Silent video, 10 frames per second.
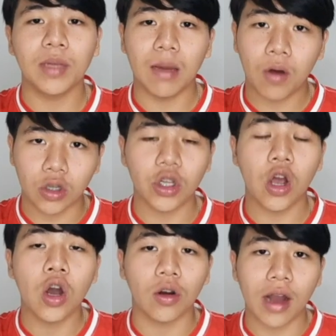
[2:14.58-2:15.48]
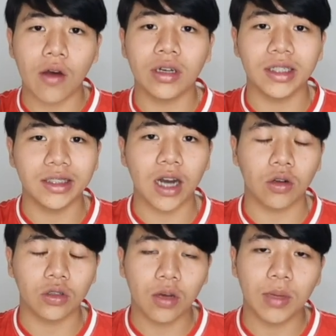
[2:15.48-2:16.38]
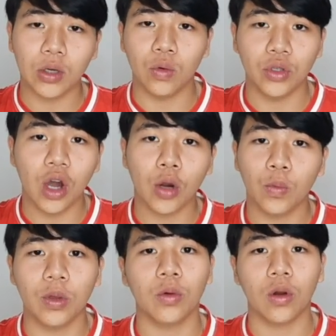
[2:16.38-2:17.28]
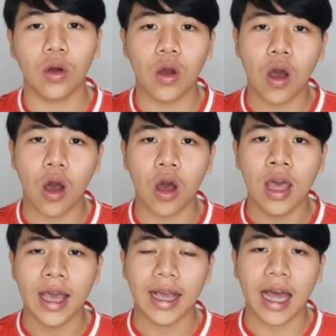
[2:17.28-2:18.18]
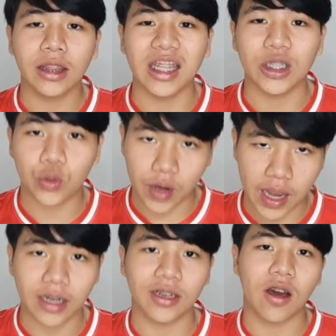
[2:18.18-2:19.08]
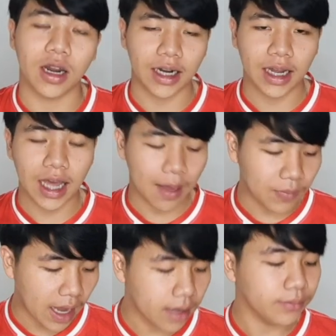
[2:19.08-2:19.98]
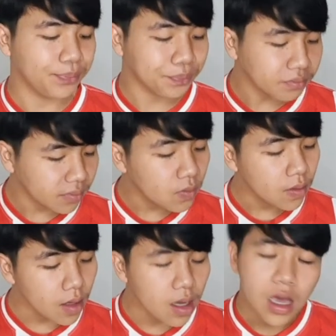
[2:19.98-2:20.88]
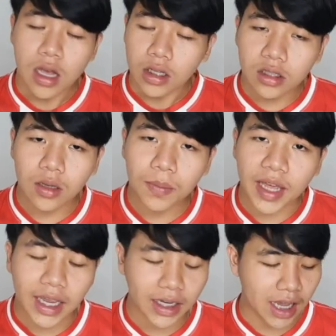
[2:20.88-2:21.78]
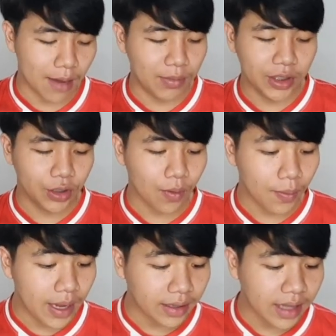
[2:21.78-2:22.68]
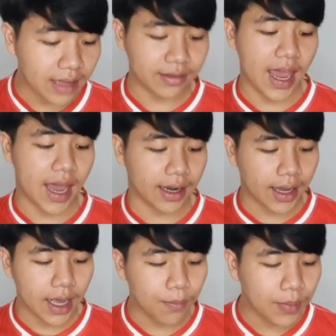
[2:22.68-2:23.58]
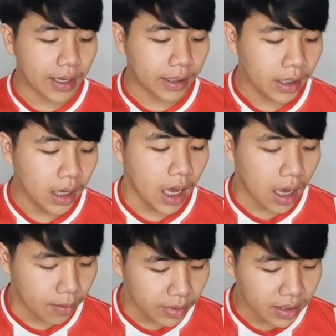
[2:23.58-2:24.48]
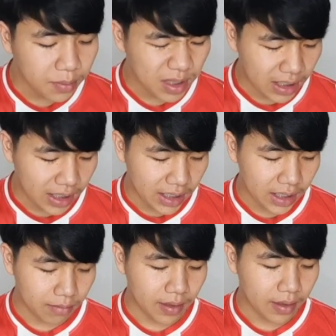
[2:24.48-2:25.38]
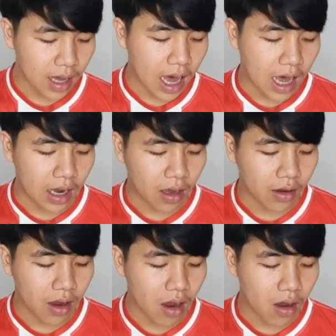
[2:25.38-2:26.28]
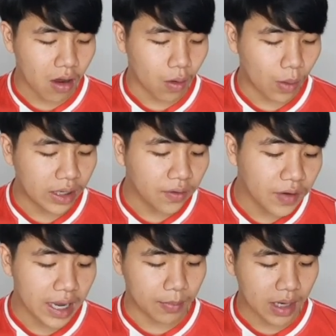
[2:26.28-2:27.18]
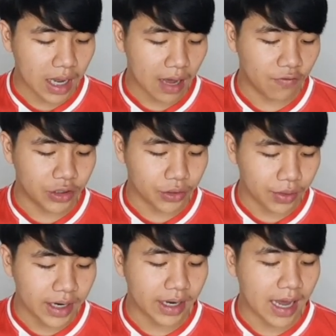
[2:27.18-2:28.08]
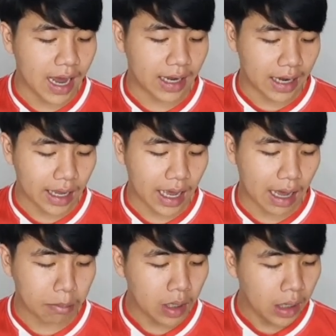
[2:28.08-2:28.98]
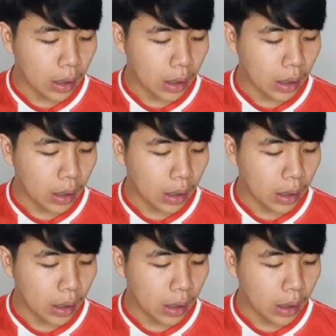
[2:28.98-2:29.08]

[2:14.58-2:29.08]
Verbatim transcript: ธรรมเนียมของช่องของเราคือเราต้องมาดูยอดวิวแล้วก็การติดเทรนก่อนนะครับนะซึ่งเพลงเนี่ยมีชื่อว่าเพลงตาแตกนะครับ เป็นมินนี่มินลีอ่าแล้วก็ Wonder Frame นะครับฟิชเชอริงกันนะครับ